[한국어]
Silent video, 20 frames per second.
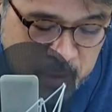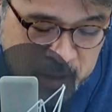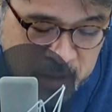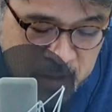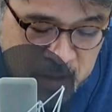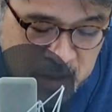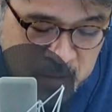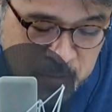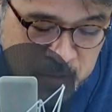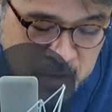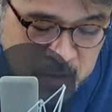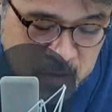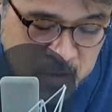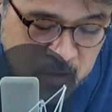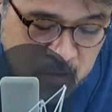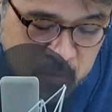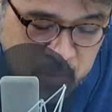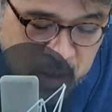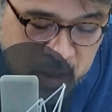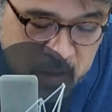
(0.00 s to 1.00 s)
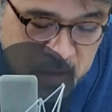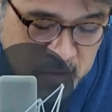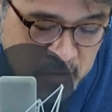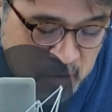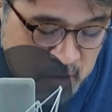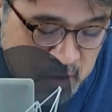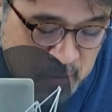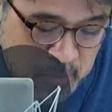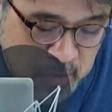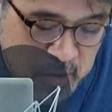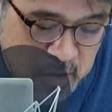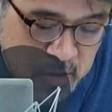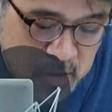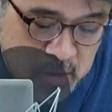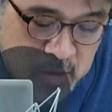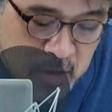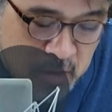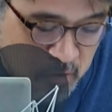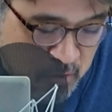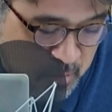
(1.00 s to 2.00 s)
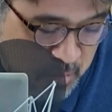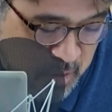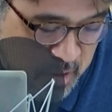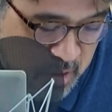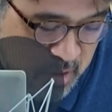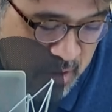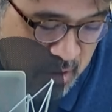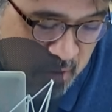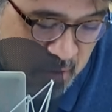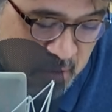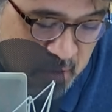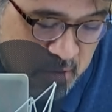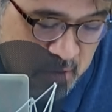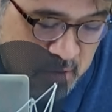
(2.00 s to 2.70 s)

만남이었다고 말할 사람이 있겠습니까?